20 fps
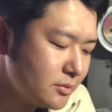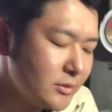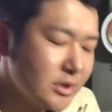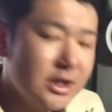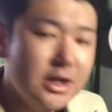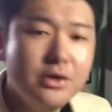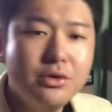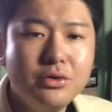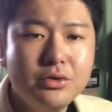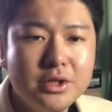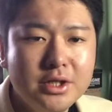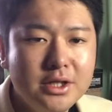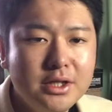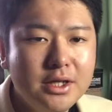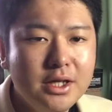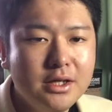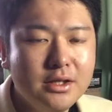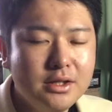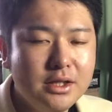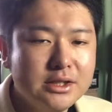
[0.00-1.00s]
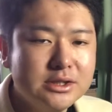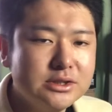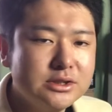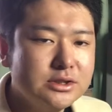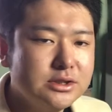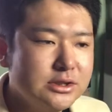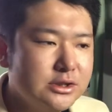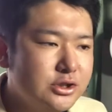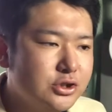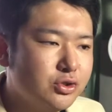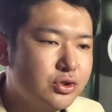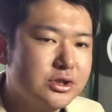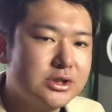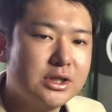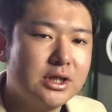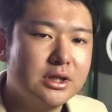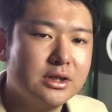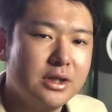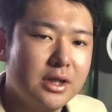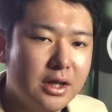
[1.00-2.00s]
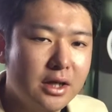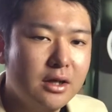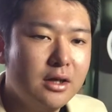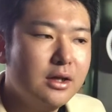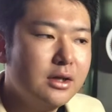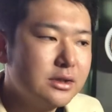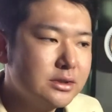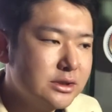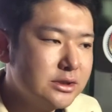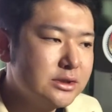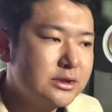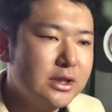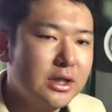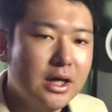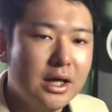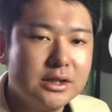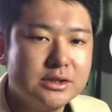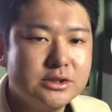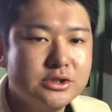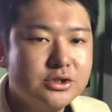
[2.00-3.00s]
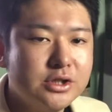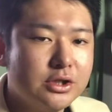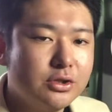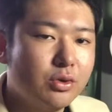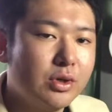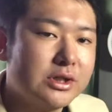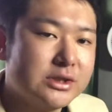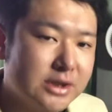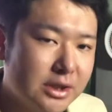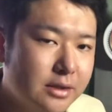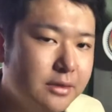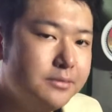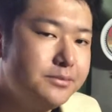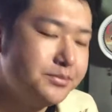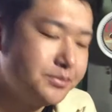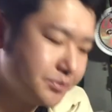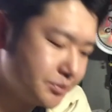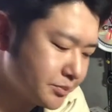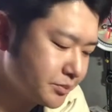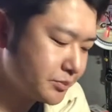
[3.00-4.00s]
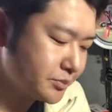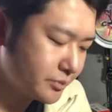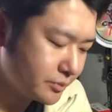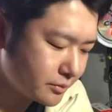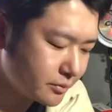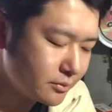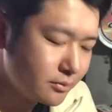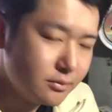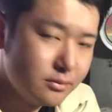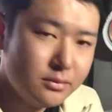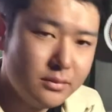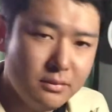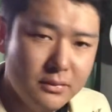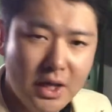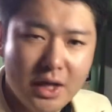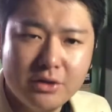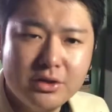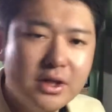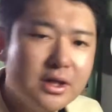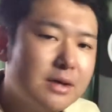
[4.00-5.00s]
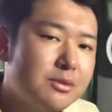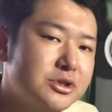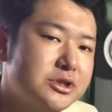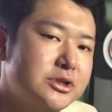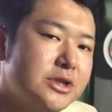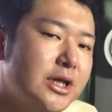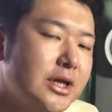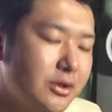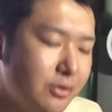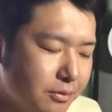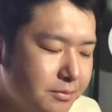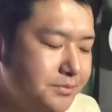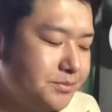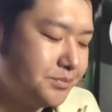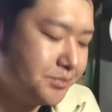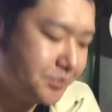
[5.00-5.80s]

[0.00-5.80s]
結局人間って1日24時間で人生80年とかじゃん ?100 年かもしんないけど。